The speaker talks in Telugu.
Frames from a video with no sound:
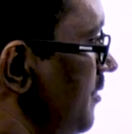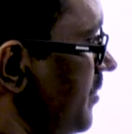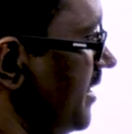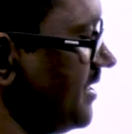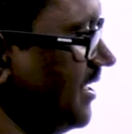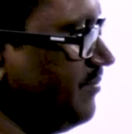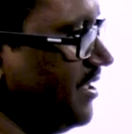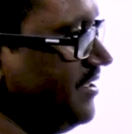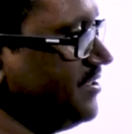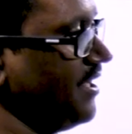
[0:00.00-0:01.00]
బేస్ అనేది
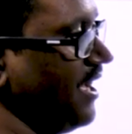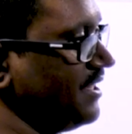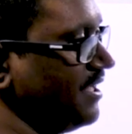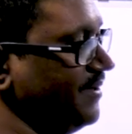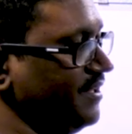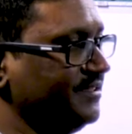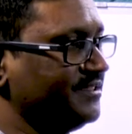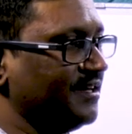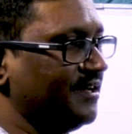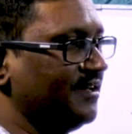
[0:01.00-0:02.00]
మనకి ఇచ్చాడు ఆధారం అనేది
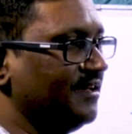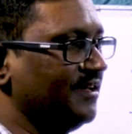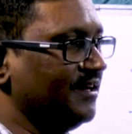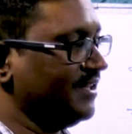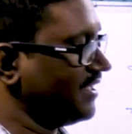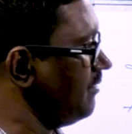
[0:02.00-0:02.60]
ఇచ్చాడా లేదా